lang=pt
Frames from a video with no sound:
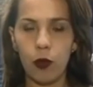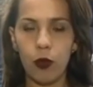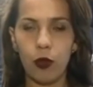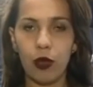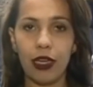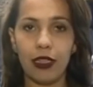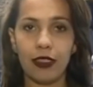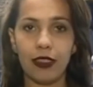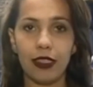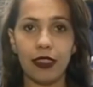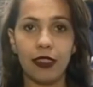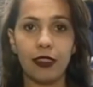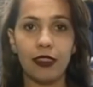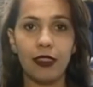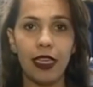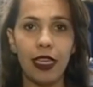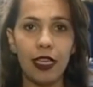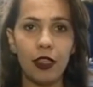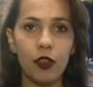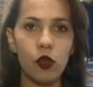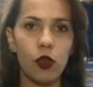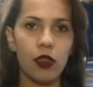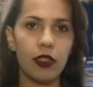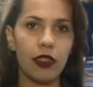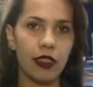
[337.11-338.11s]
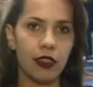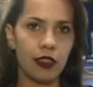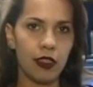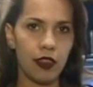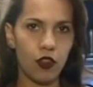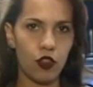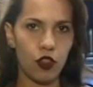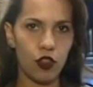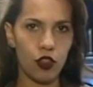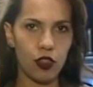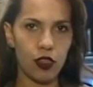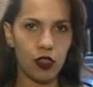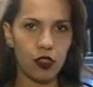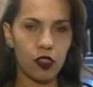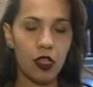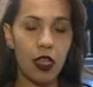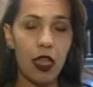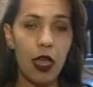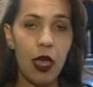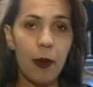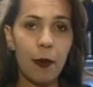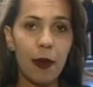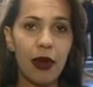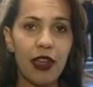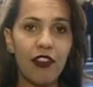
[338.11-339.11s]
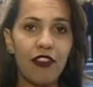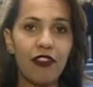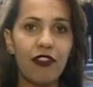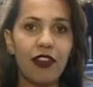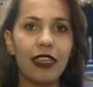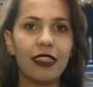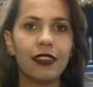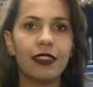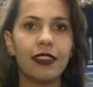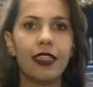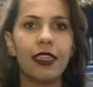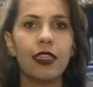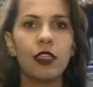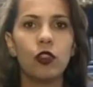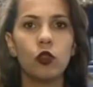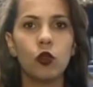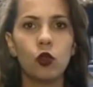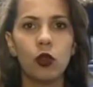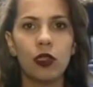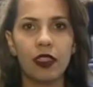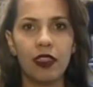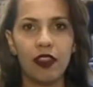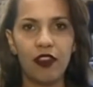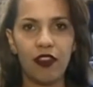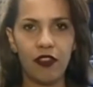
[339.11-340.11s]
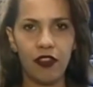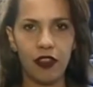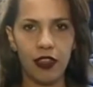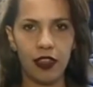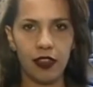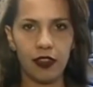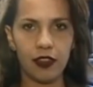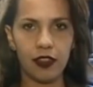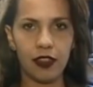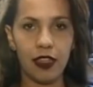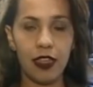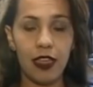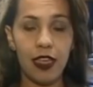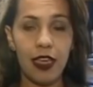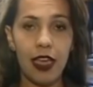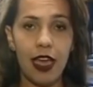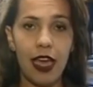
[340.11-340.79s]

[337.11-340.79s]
por até 180 dias para fazer sua defesa.